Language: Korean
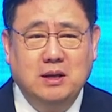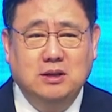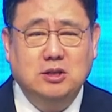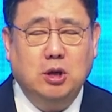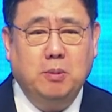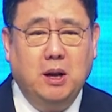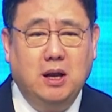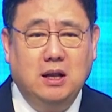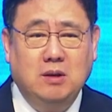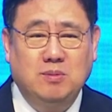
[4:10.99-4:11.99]
근데
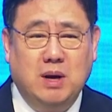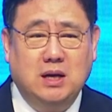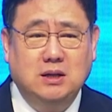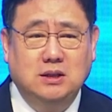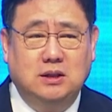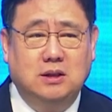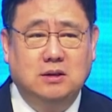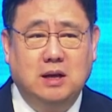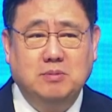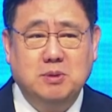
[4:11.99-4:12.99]
쉐펠라라는 말은
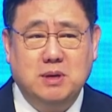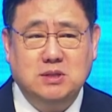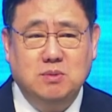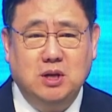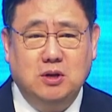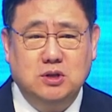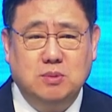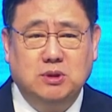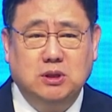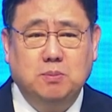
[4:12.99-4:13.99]
앞서 말씀드린
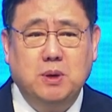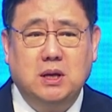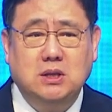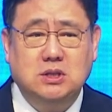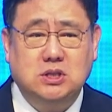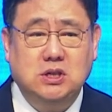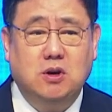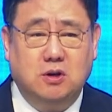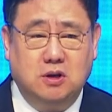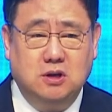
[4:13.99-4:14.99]
것처럼 특별한
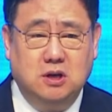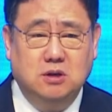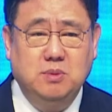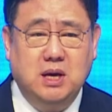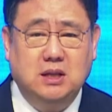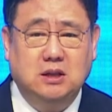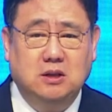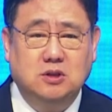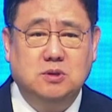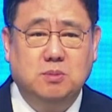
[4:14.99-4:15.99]
지역을 의미하는
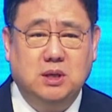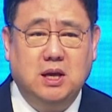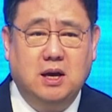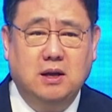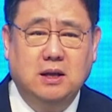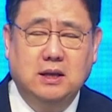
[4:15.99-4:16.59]
것입니다.